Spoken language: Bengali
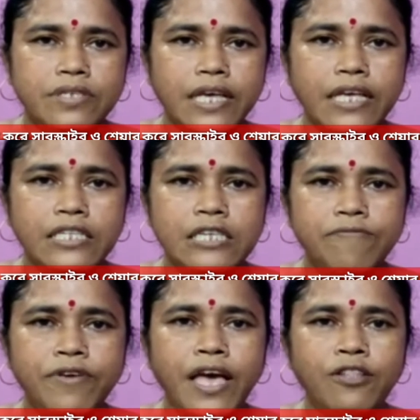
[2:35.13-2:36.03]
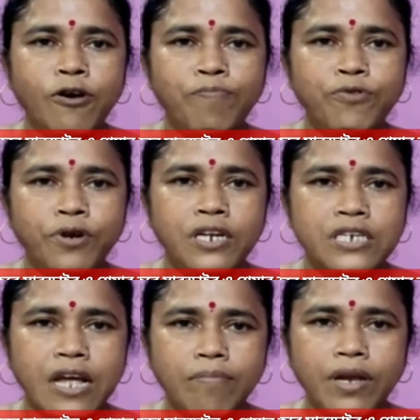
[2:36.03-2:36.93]
সেই সিবিআই দপ্তরের
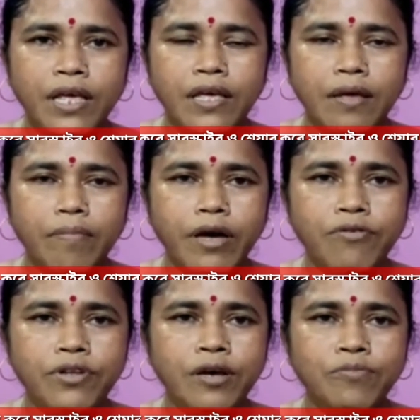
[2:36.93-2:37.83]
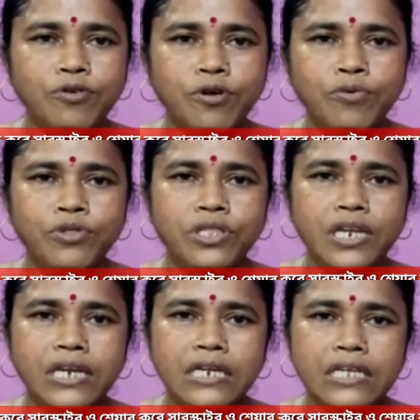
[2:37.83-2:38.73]
সামনে মাননীয়
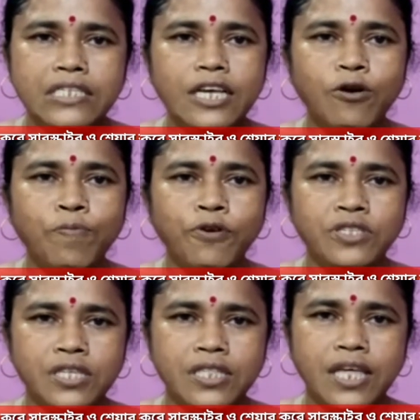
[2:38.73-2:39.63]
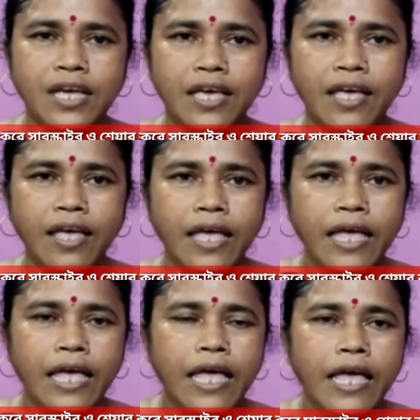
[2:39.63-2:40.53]
মুখ্যমন্ত্রী নিজে উপস্থিত থেকে
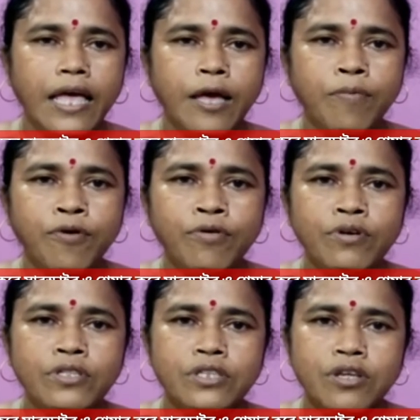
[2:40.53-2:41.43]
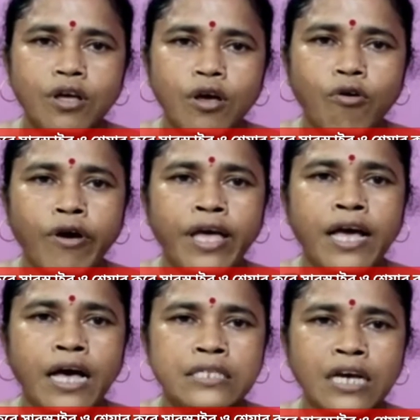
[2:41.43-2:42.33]
এবং
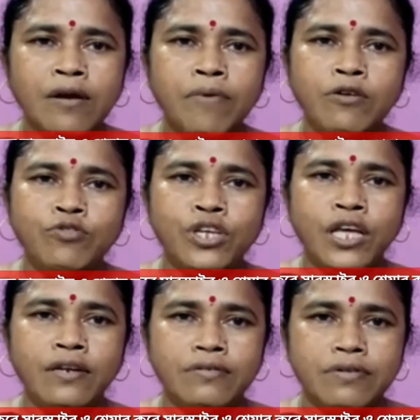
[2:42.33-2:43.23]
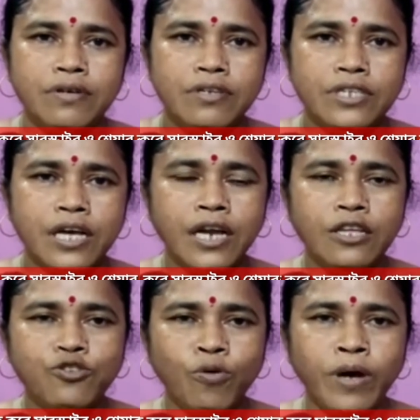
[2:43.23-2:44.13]
কয়েক হাজার মানুষের
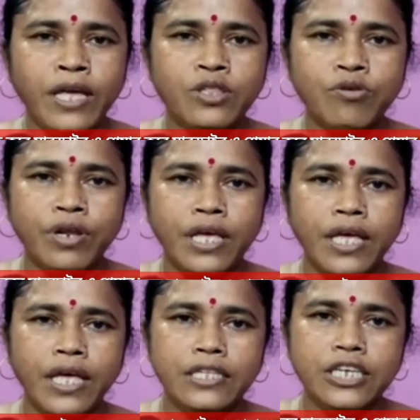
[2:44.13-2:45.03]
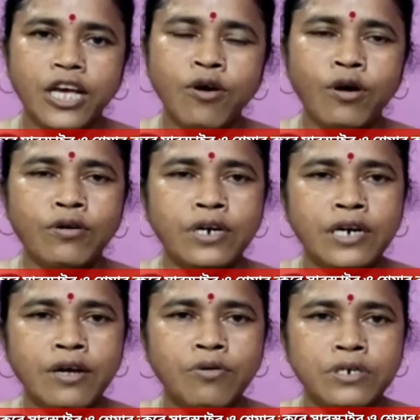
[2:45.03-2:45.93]
সেখানে জমায়েত করে যে
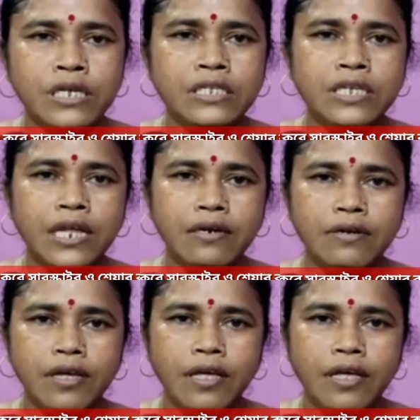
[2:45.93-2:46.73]
ঘটনাটা ঘটিয়েছিলেন